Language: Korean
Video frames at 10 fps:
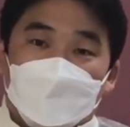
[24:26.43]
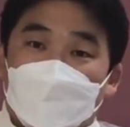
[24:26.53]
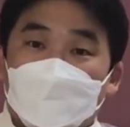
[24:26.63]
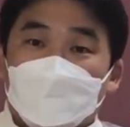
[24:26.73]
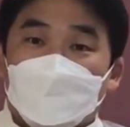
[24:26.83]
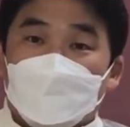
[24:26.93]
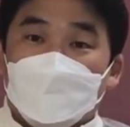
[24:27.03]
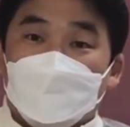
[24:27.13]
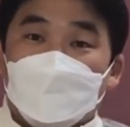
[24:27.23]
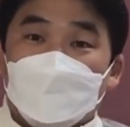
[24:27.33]
많이
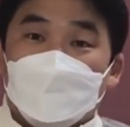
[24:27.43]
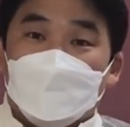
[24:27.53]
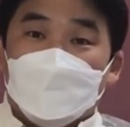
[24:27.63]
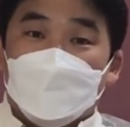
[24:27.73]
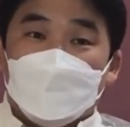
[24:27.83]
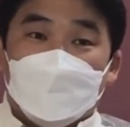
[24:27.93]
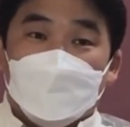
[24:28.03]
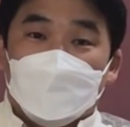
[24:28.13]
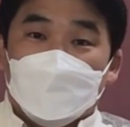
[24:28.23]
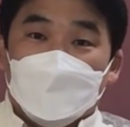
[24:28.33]
넘어가요.
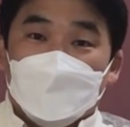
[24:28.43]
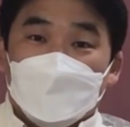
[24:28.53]
신천지가,